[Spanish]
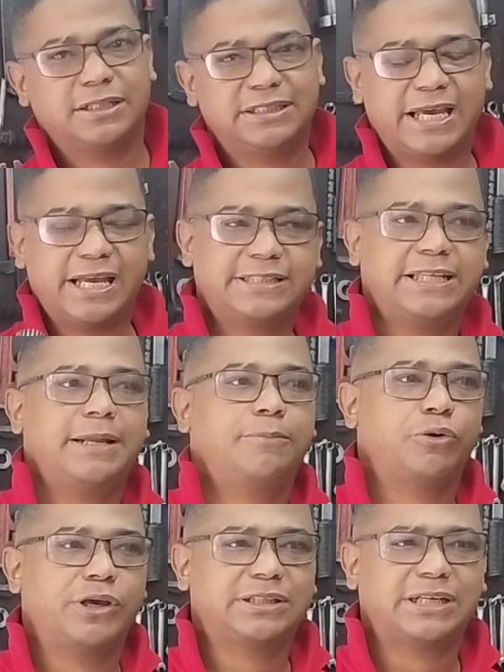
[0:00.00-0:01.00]
De este le
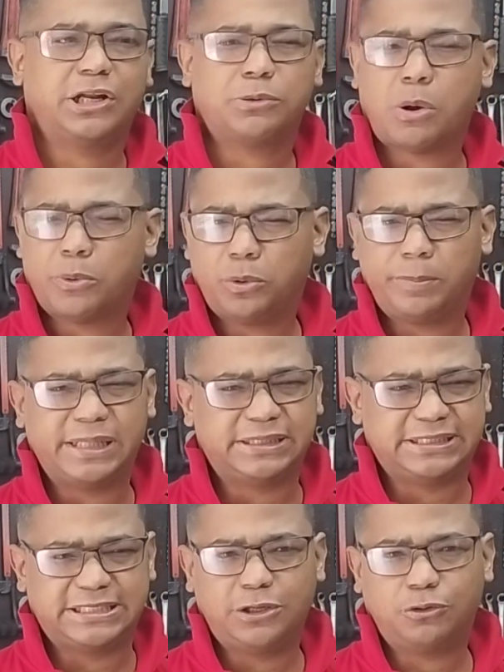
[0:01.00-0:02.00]
voy a traer más o
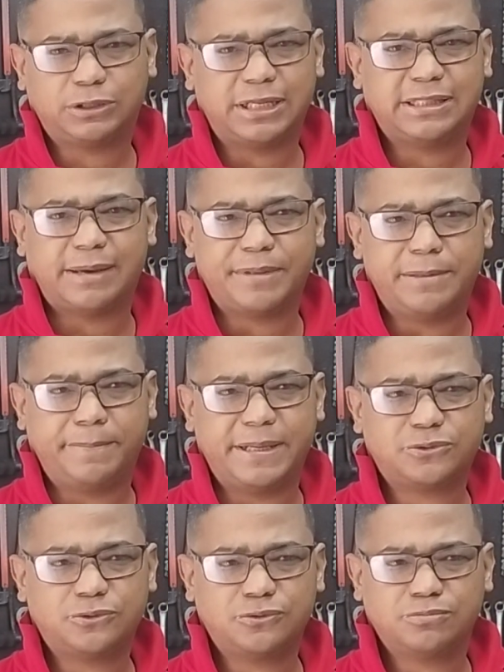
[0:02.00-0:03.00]
25, 30 mil
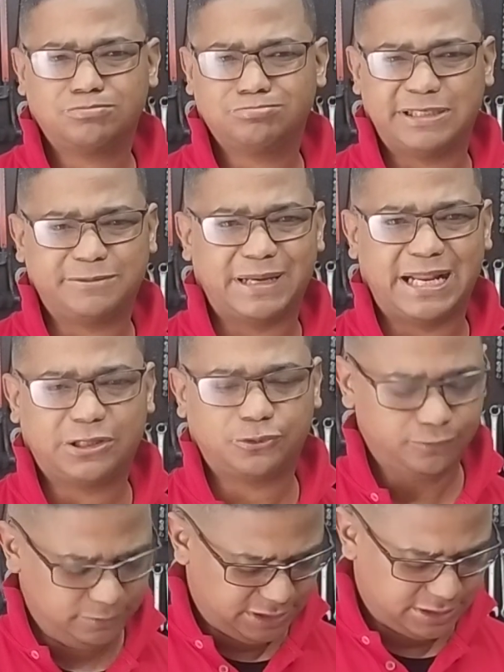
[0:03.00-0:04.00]
pesos. Es
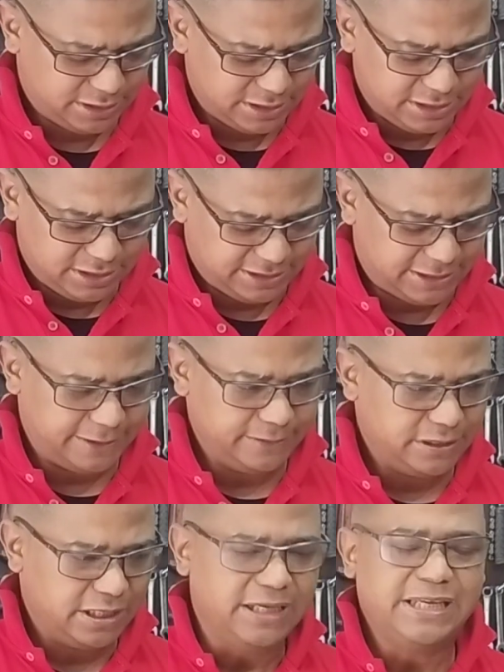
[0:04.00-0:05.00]
barato. ¿Sí?
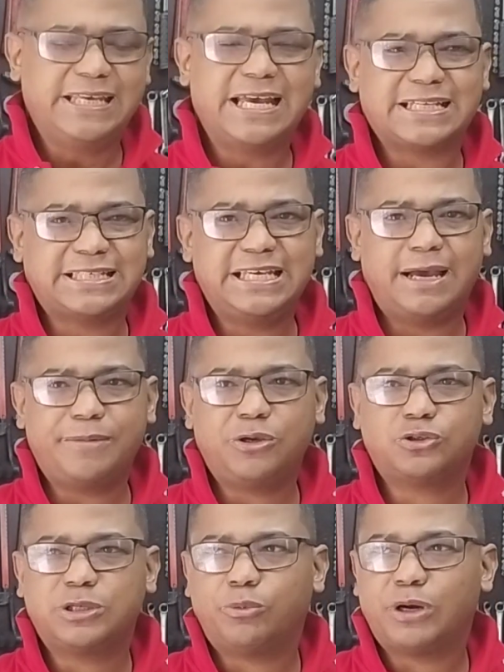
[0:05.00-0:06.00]
Y así,
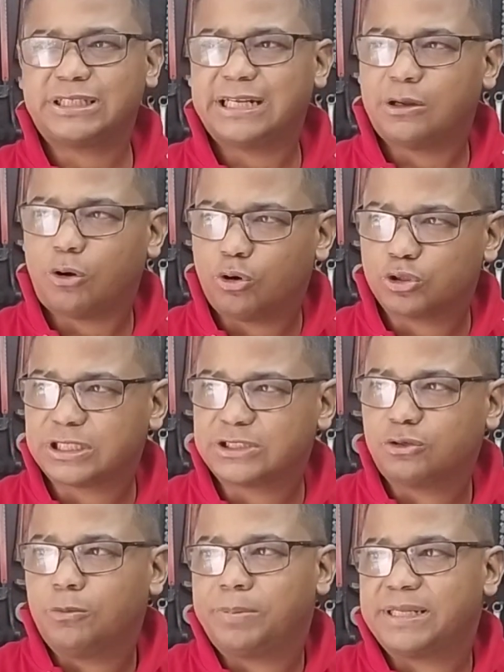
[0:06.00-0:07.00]
amigos, les voy a traer
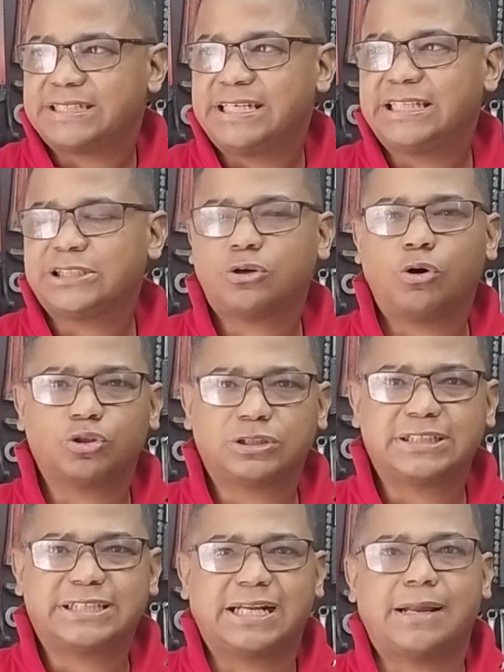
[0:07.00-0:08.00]
otras sorpresitas,
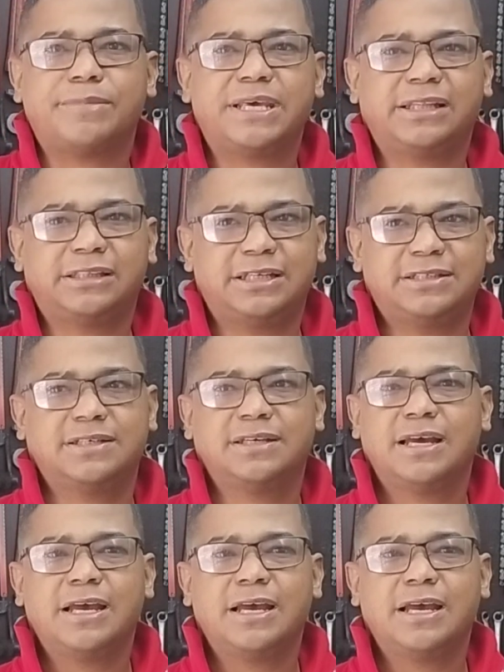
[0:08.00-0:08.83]
otras herramientas.